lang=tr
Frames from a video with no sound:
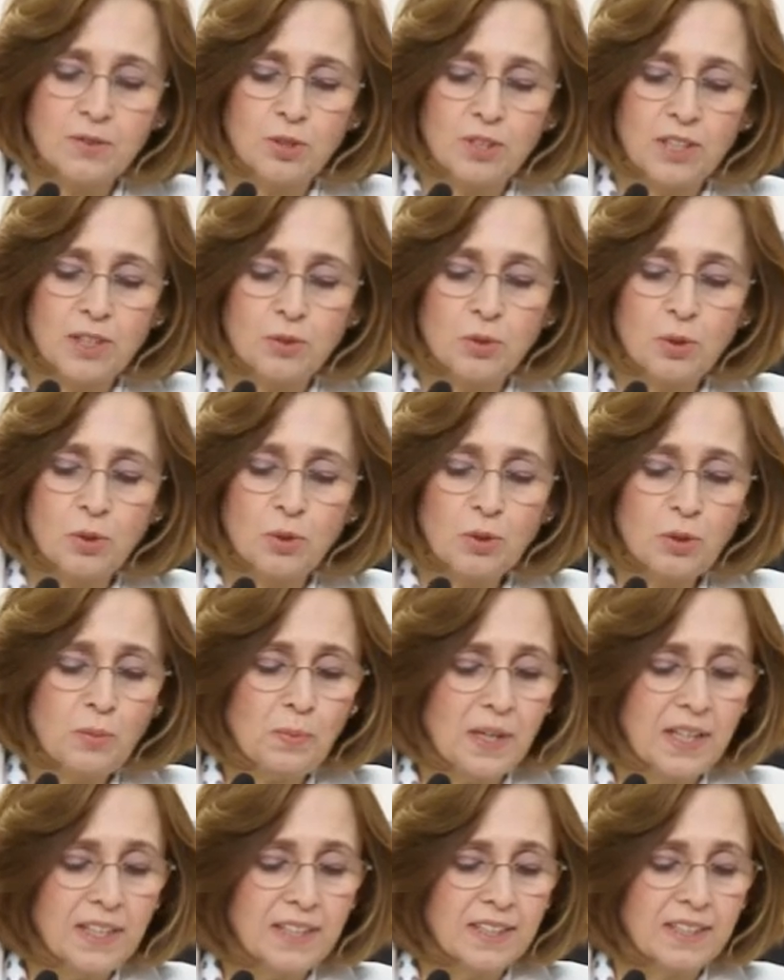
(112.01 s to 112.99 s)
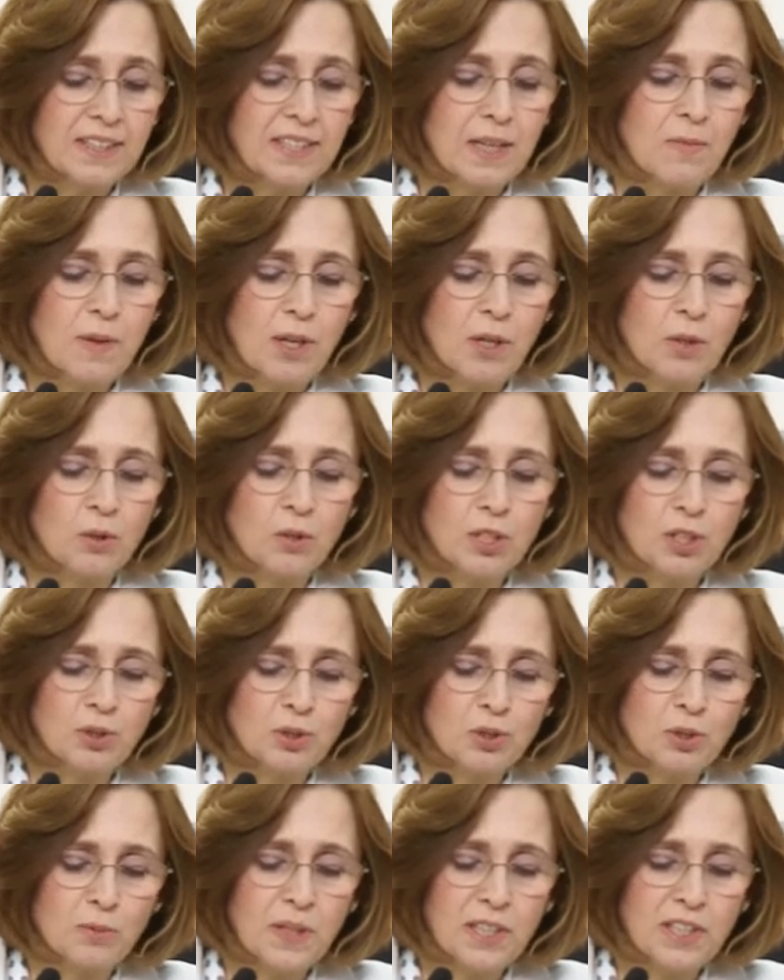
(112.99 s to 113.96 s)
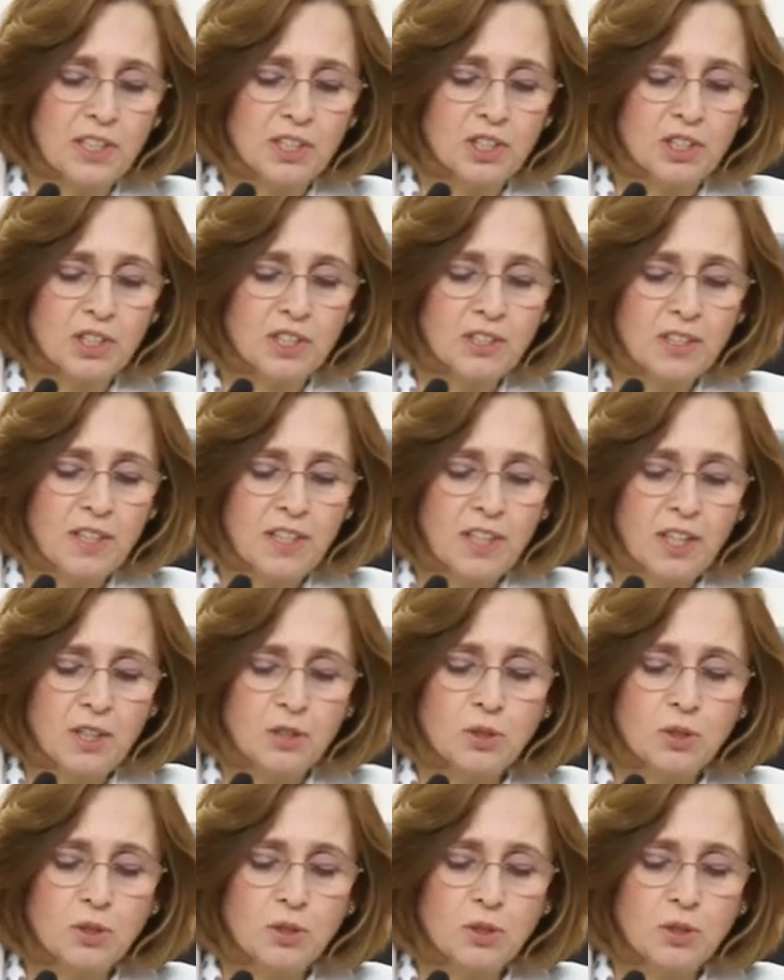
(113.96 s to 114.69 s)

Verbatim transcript: de doğru bilgi temeli oluşturmak için